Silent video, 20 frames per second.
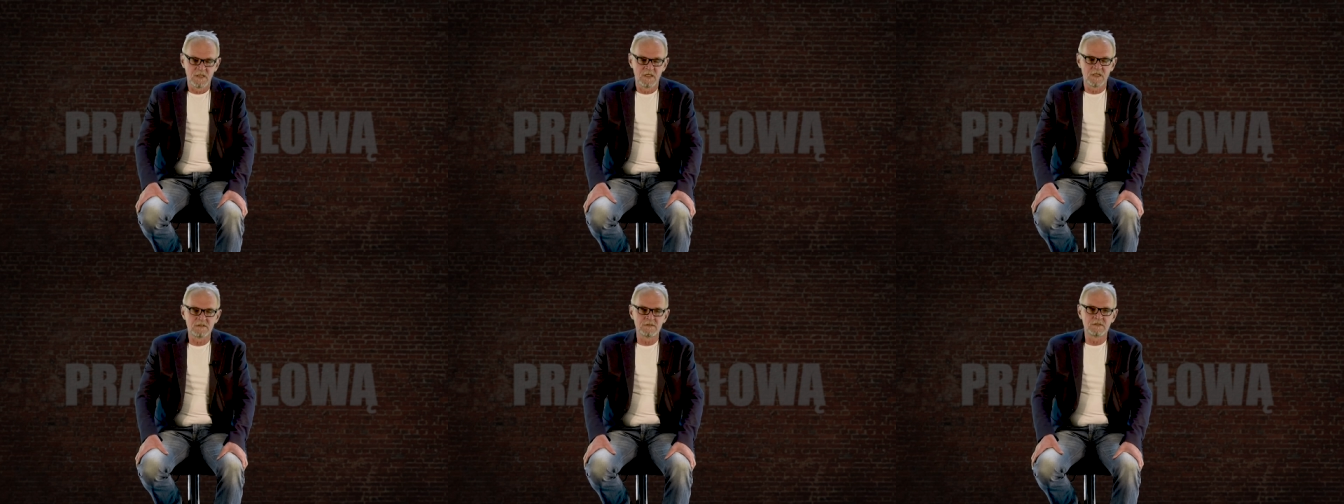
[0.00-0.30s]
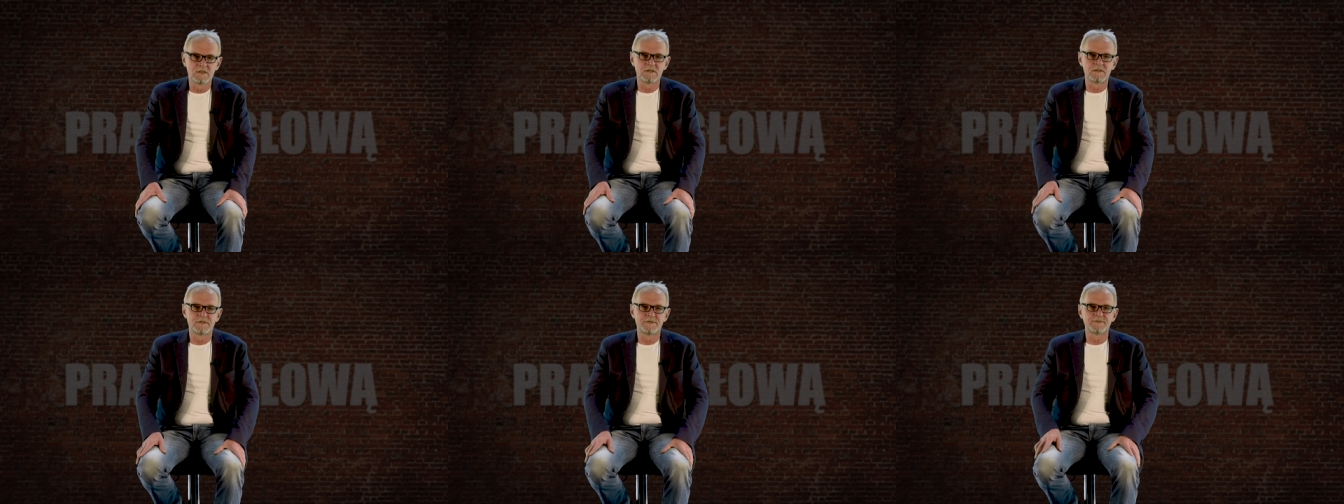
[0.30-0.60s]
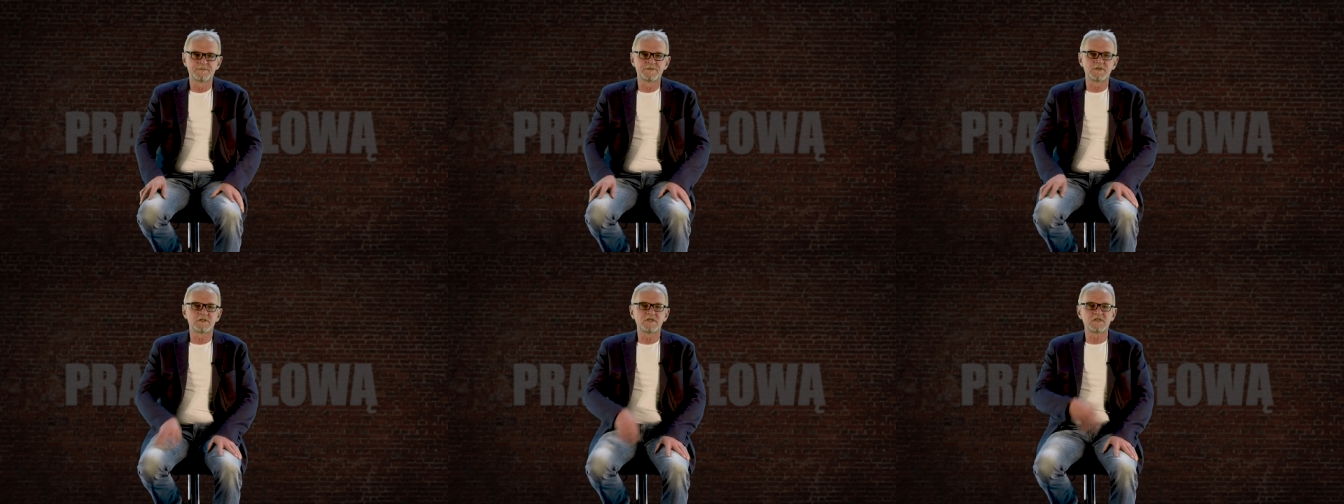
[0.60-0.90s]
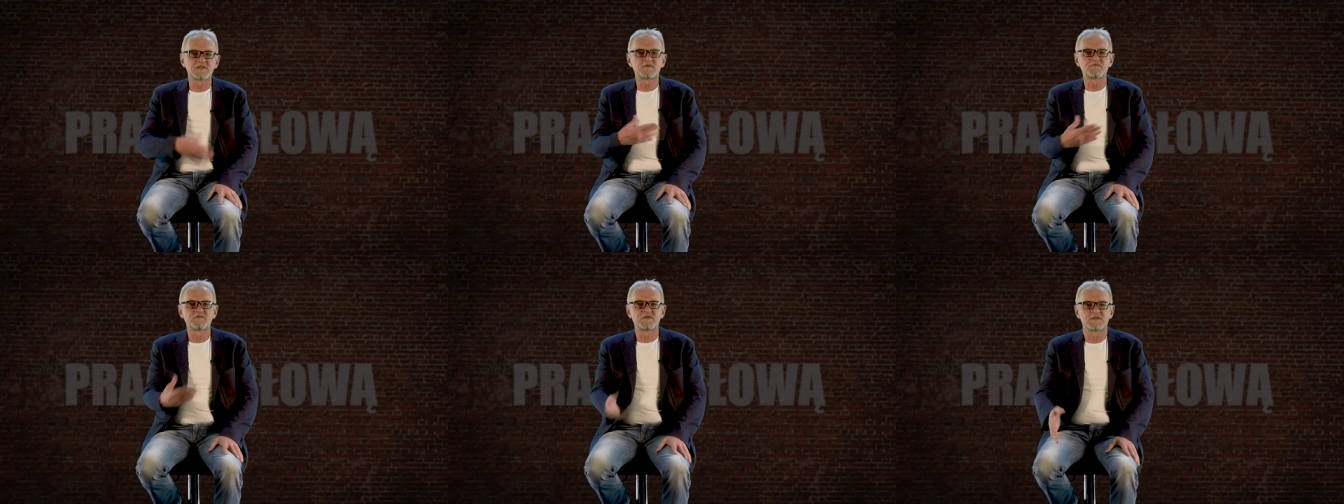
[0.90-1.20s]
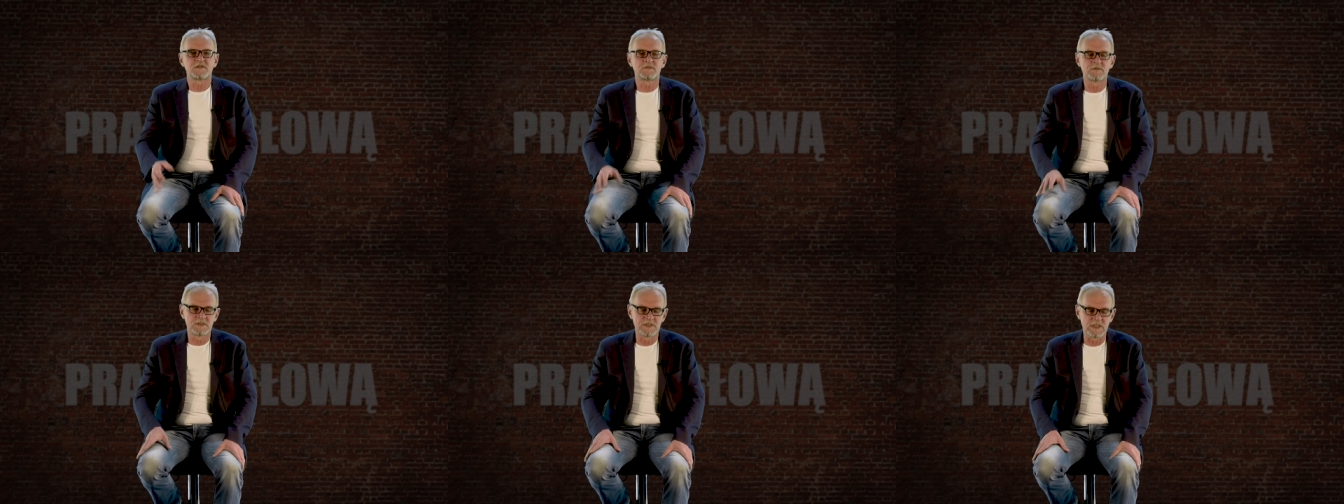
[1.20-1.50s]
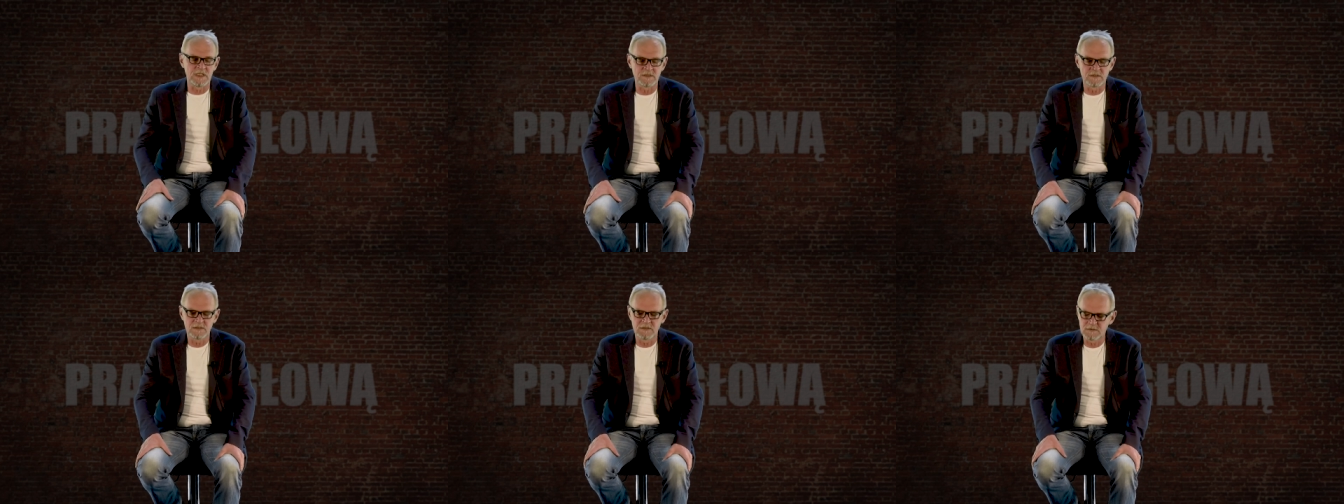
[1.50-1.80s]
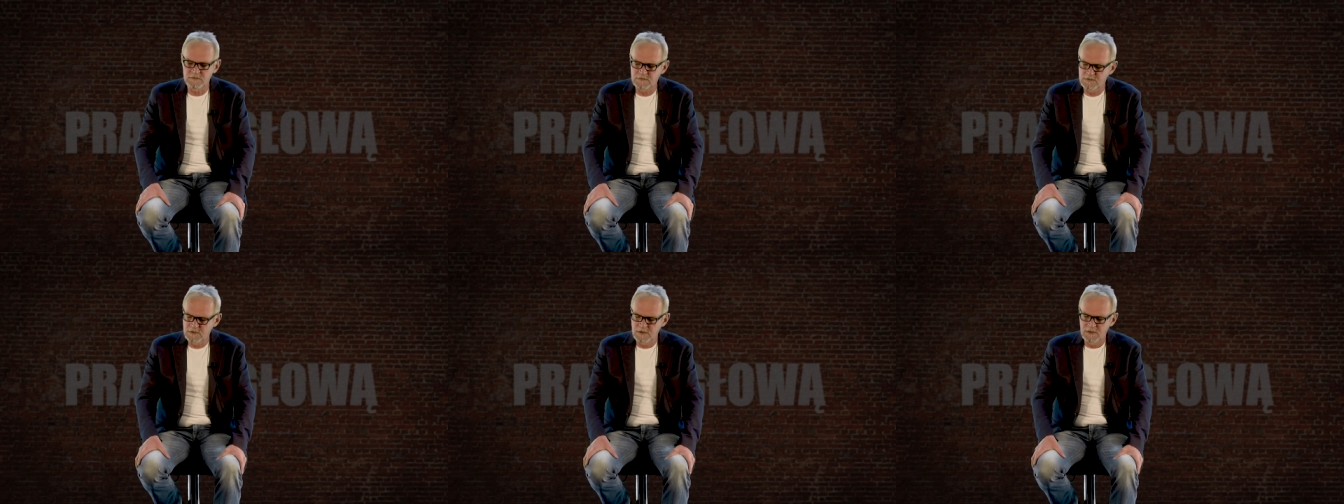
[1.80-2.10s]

A, to nie są wesołe dane